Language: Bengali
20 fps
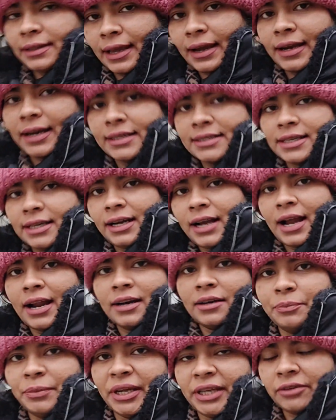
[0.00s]
দেখা যাক
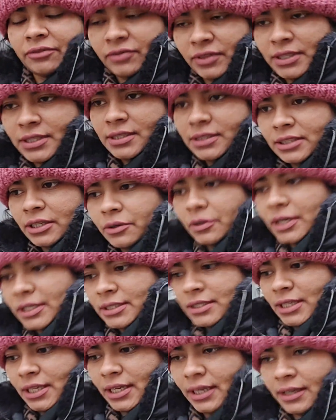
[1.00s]
আর ব্রেকফাস্টটাও
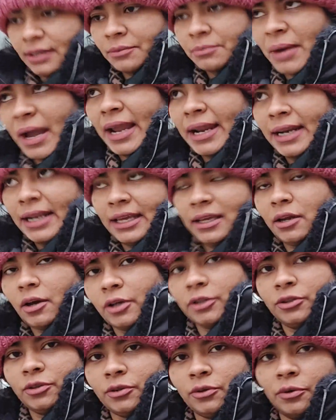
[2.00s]
আজকে বাইরেই
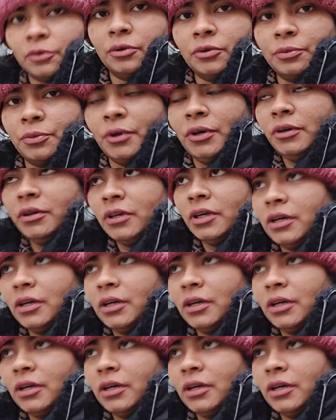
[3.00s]
হয়তো করবো